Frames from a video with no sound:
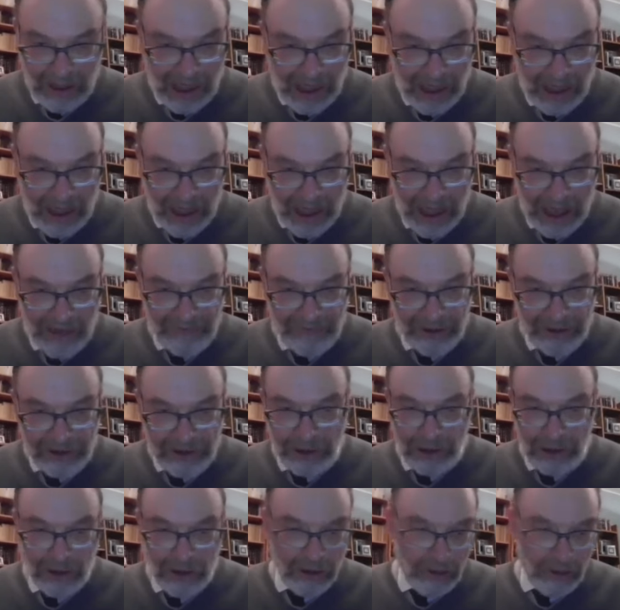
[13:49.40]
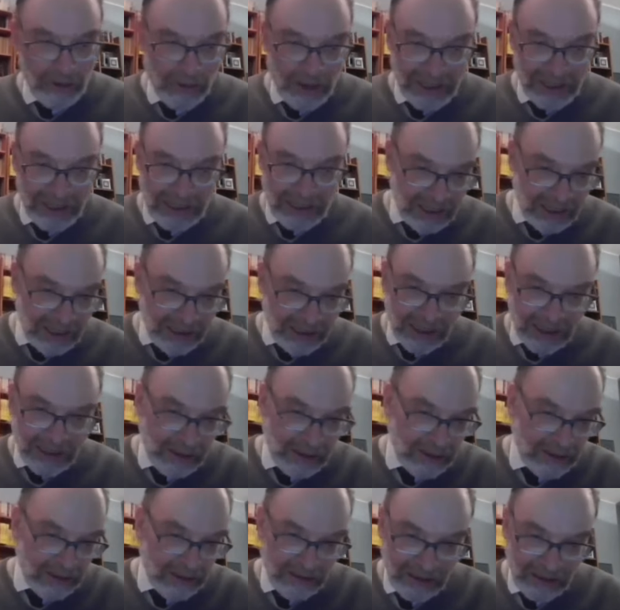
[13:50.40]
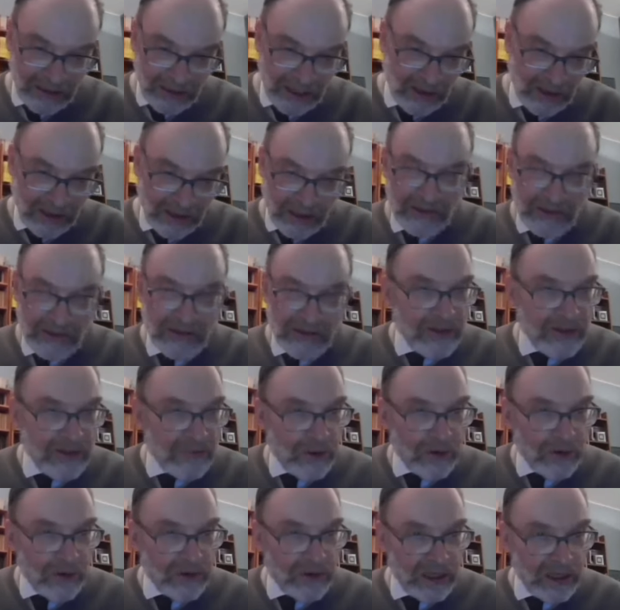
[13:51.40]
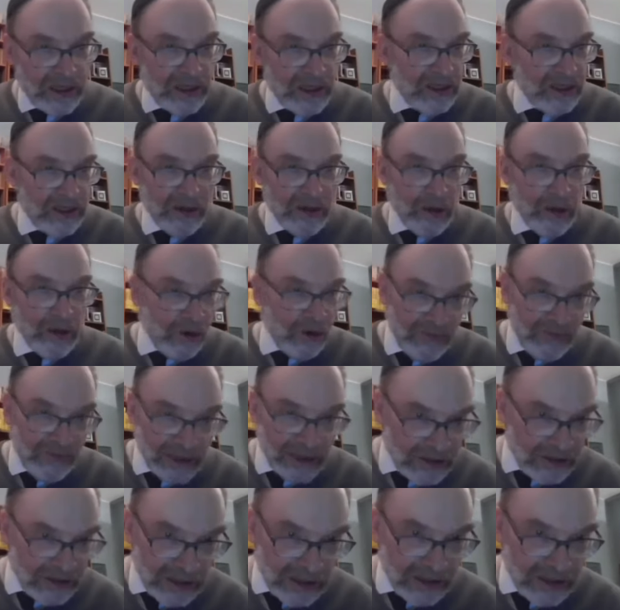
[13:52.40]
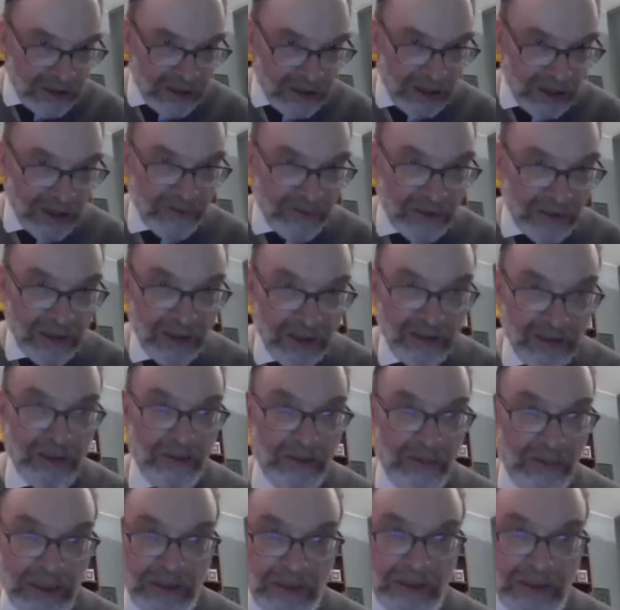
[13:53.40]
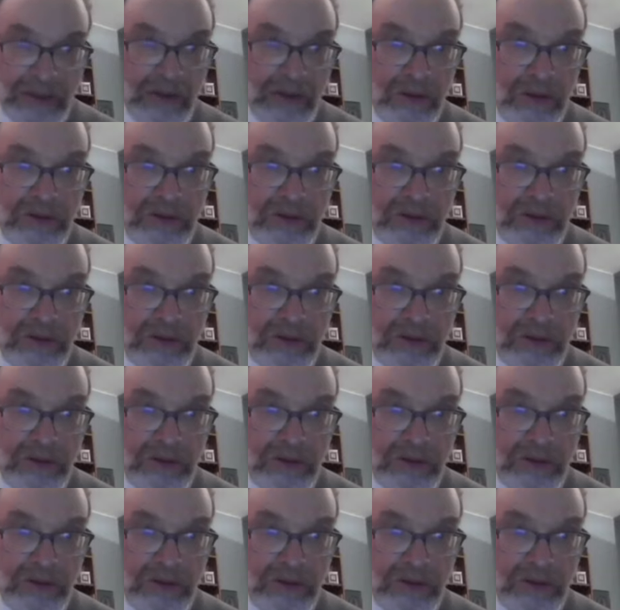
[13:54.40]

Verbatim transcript: evitino qualsiasi tentativo di convertirci, evidentemente, o